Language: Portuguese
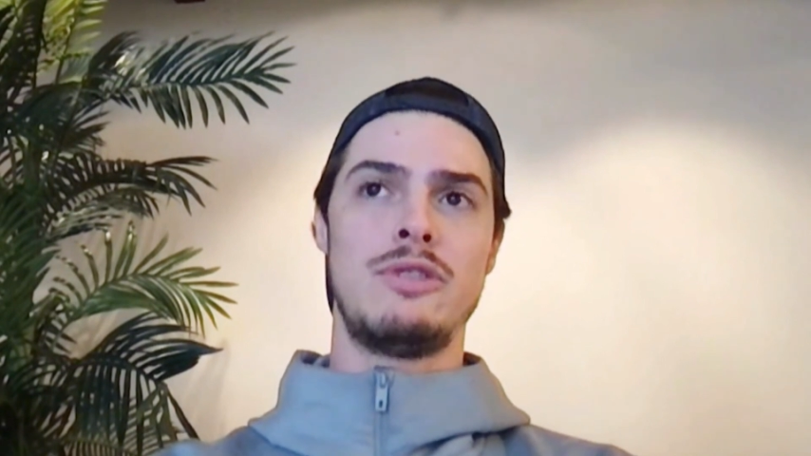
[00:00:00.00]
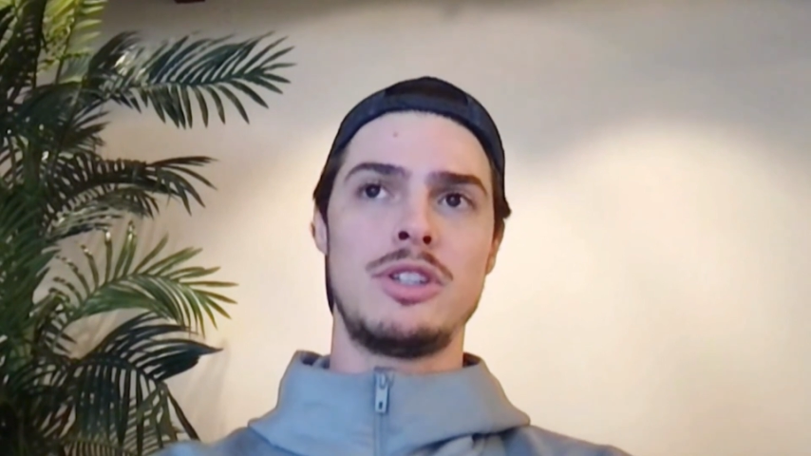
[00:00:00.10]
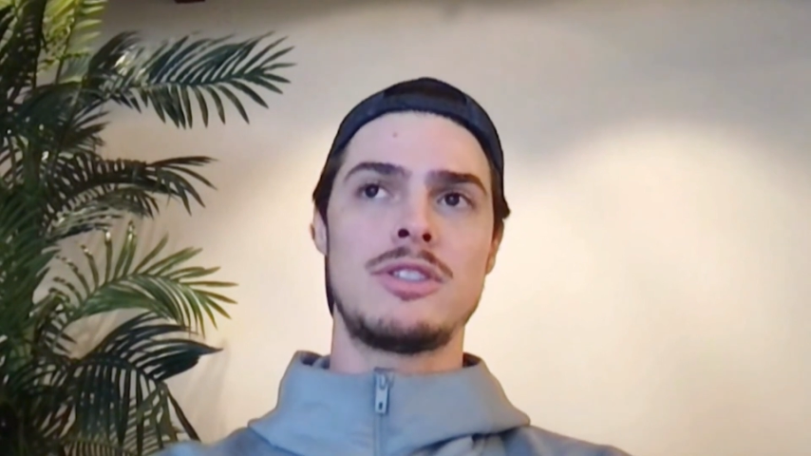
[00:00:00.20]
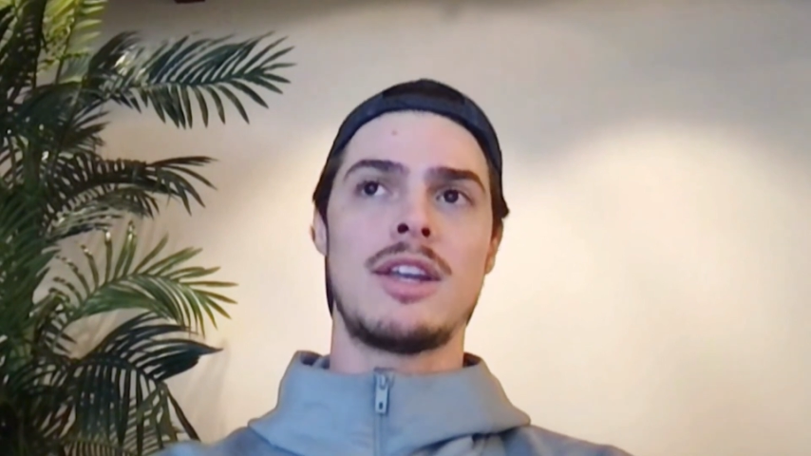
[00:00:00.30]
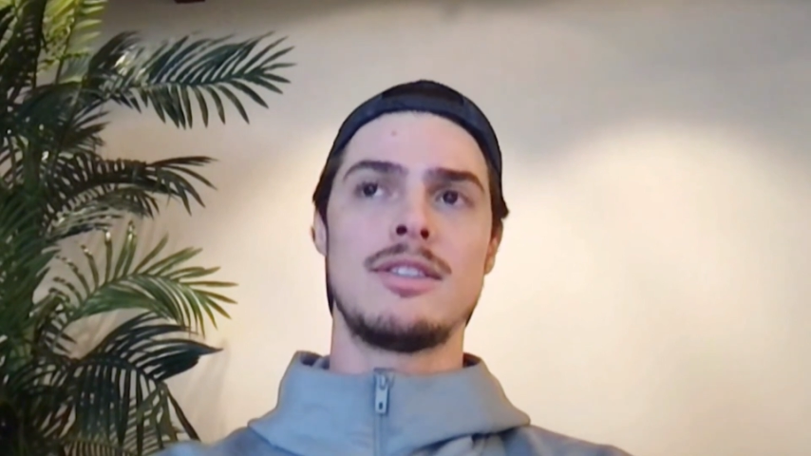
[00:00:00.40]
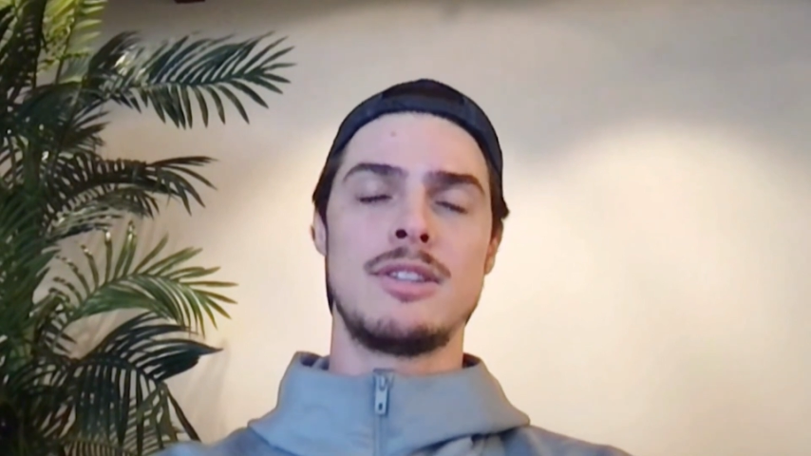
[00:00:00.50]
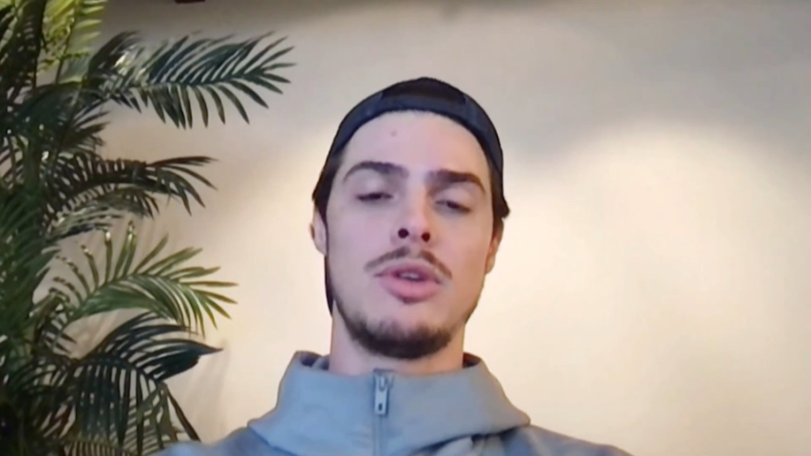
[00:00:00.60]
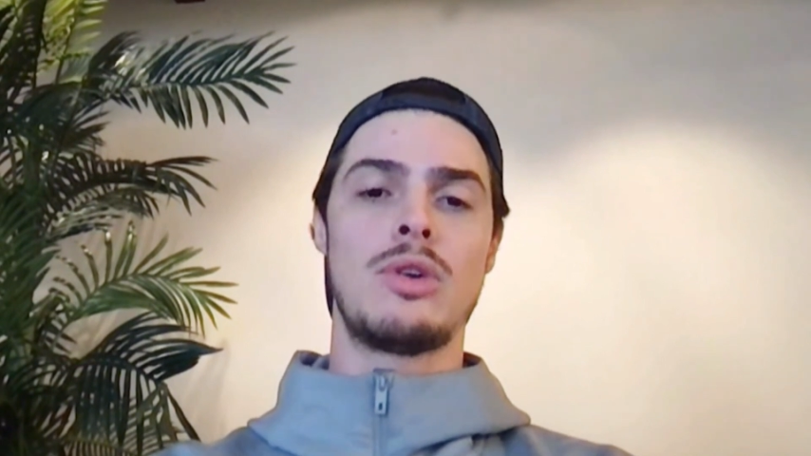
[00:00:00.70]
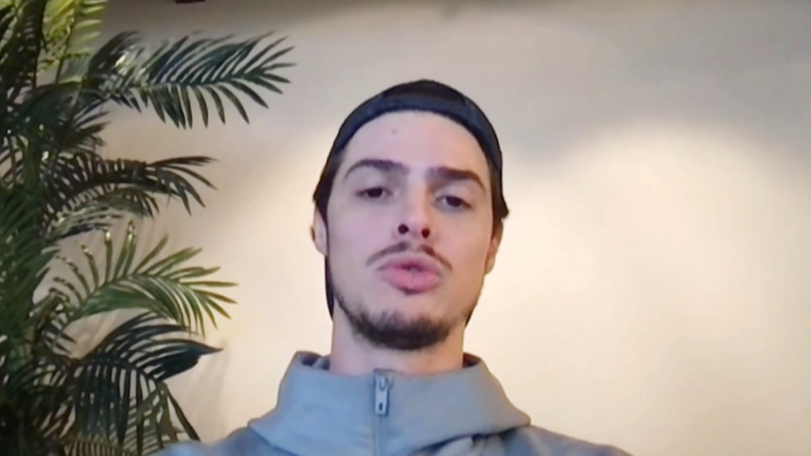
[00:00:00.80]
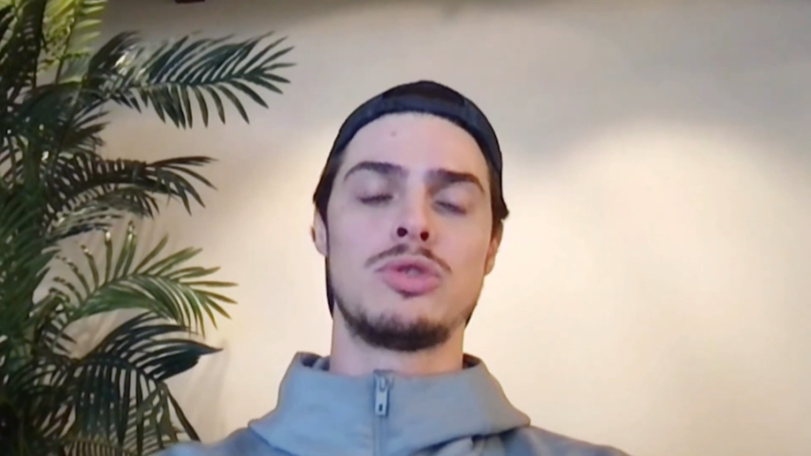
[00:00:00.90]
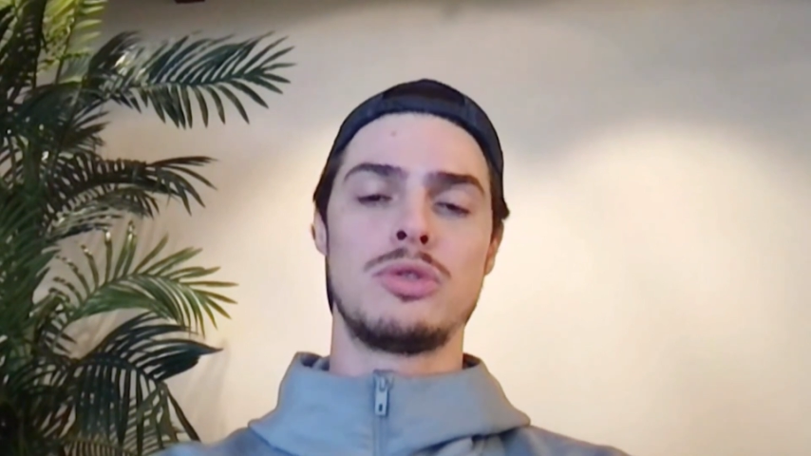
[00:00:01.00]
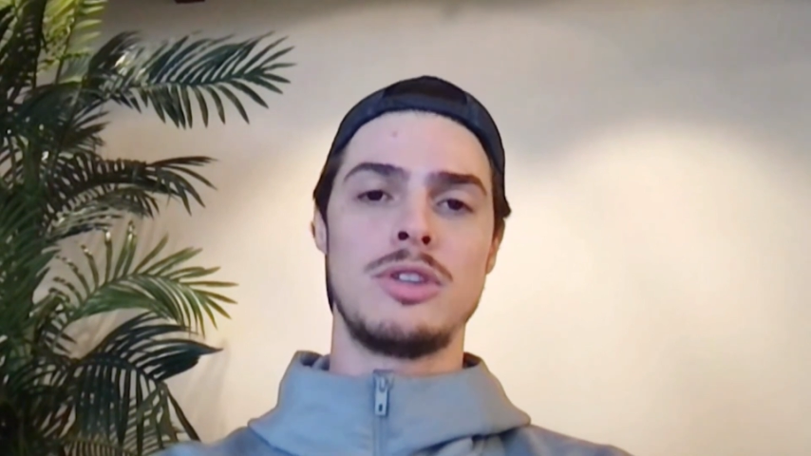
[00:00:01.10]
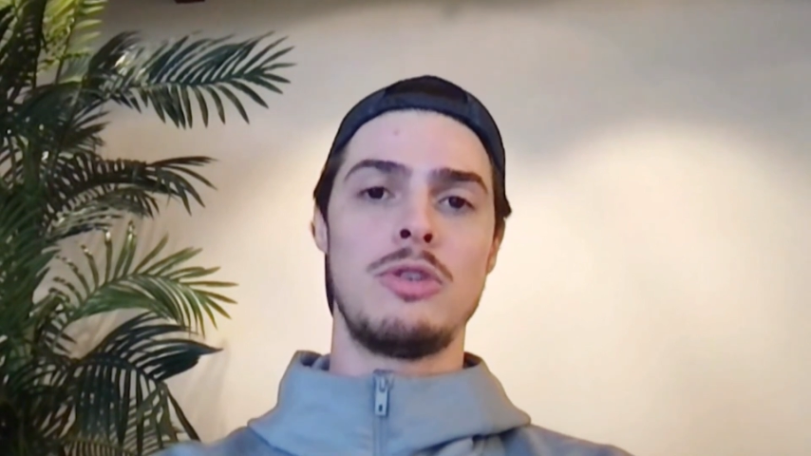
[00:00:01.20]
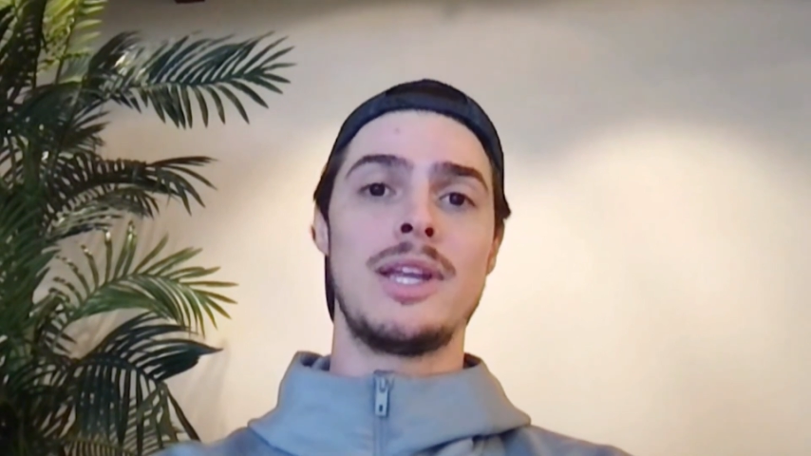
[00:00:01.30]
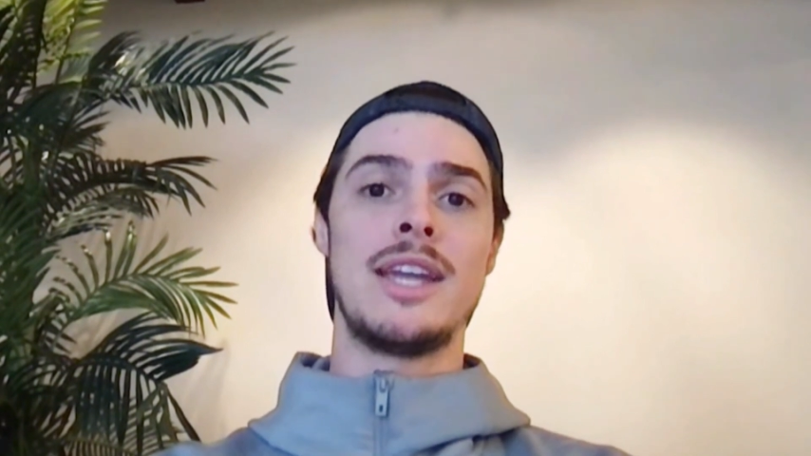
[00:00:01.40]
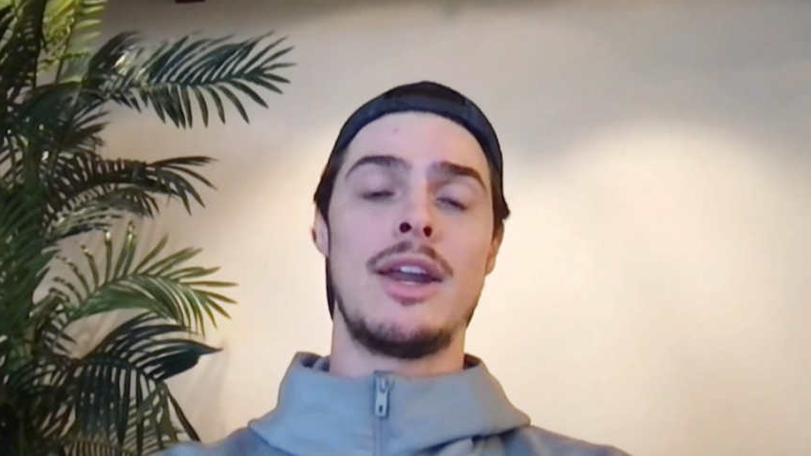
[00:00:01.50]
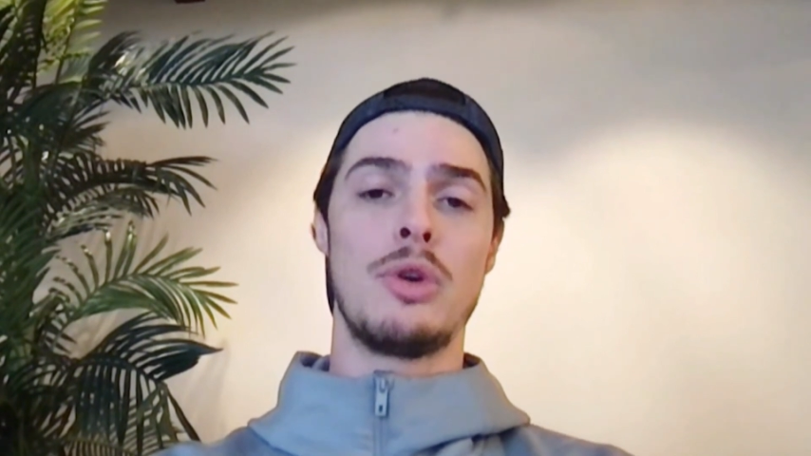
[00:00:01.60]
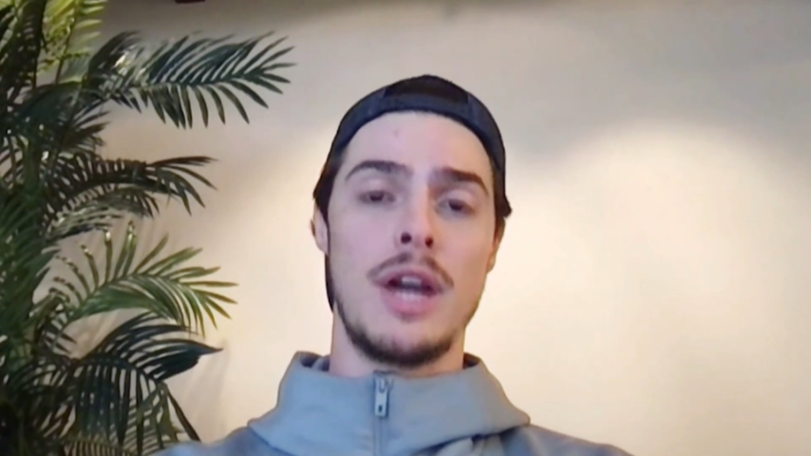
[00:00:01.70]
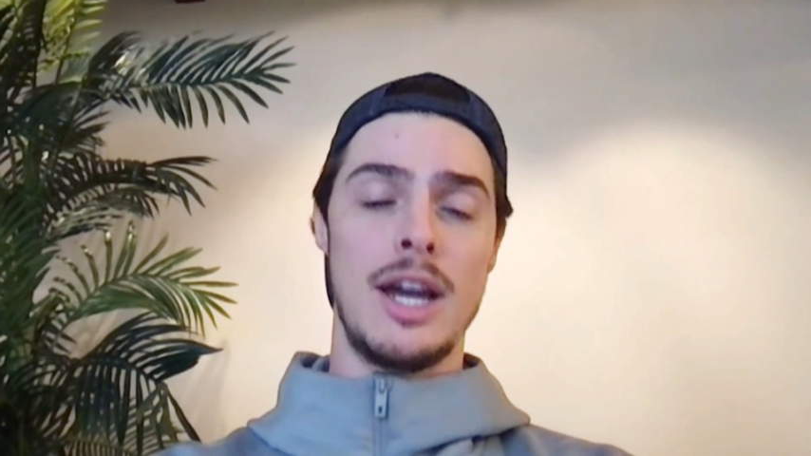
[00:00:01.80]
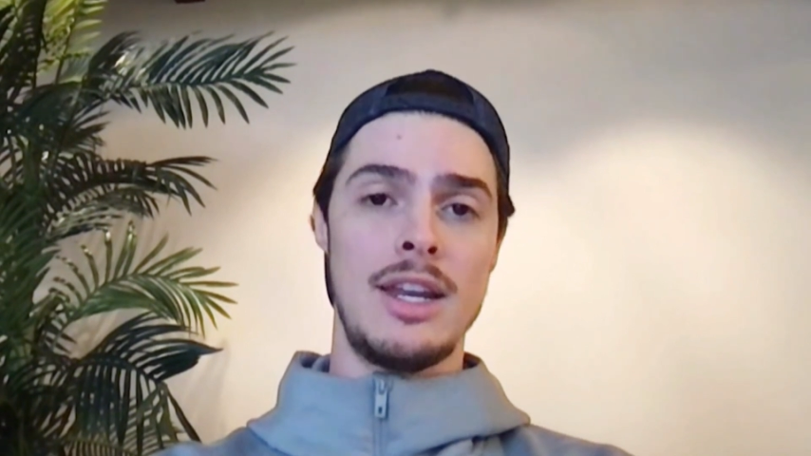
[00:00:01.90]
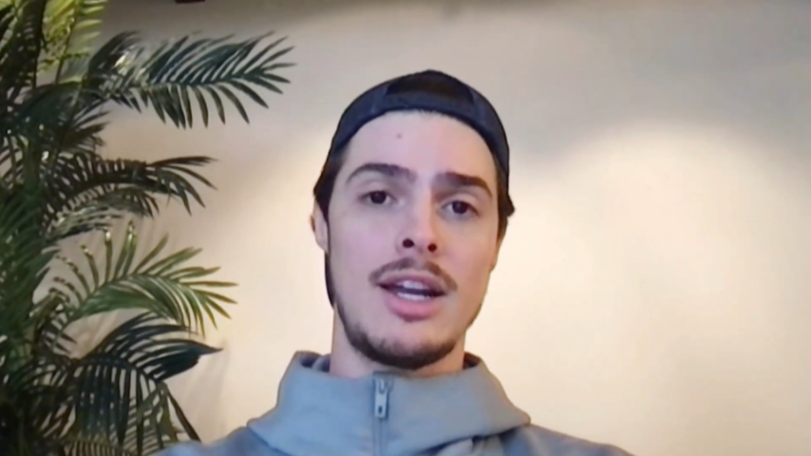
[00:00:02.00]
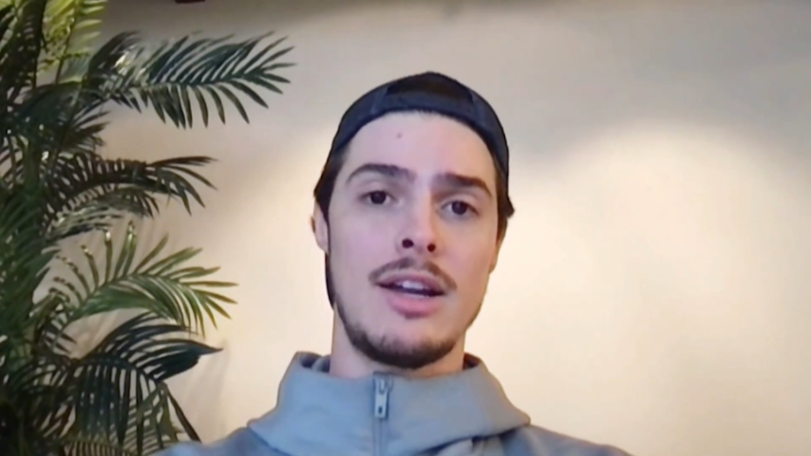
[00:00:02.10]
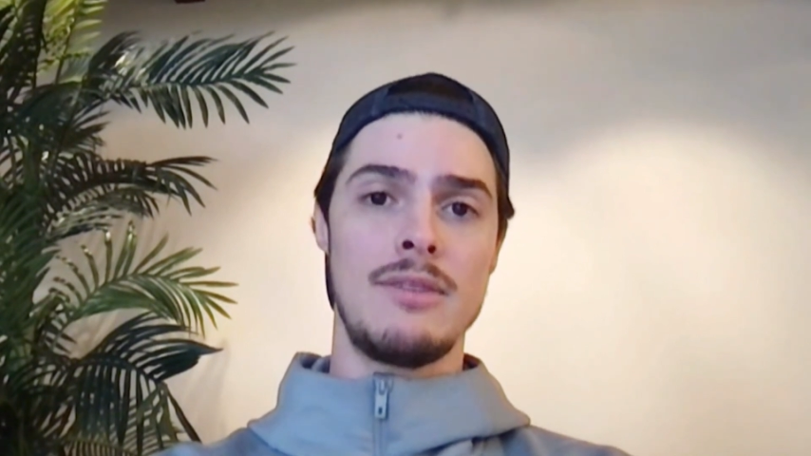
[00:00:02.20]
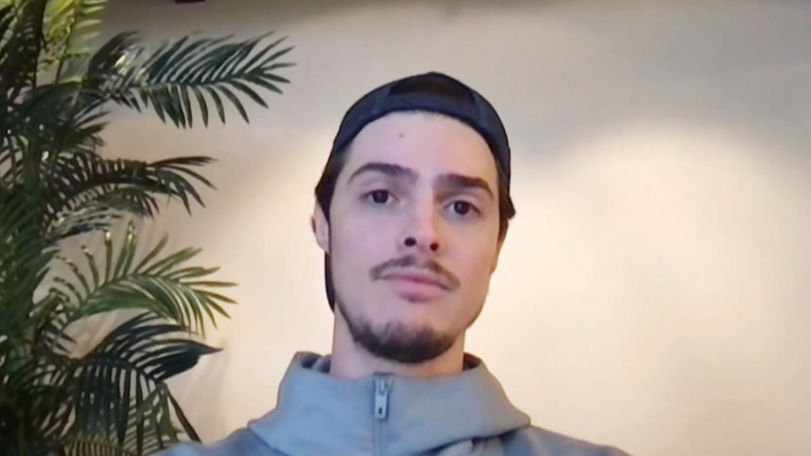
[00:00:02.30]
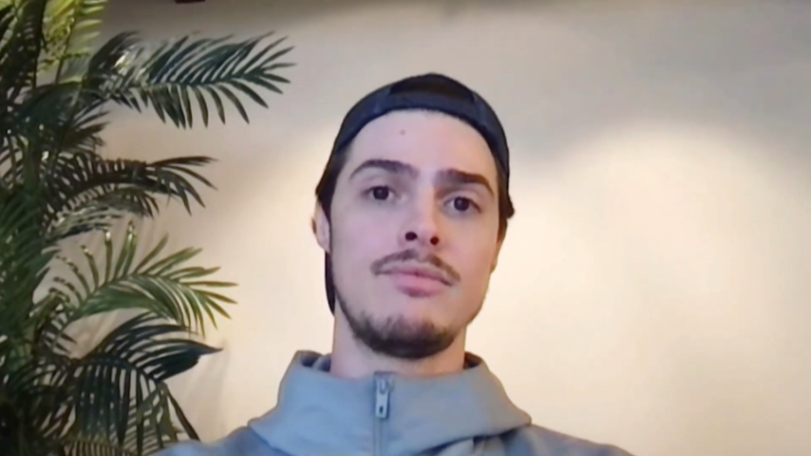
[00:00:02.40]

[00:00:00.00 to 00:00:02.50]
Eu vejo essa questão de construção de matéria orgânica,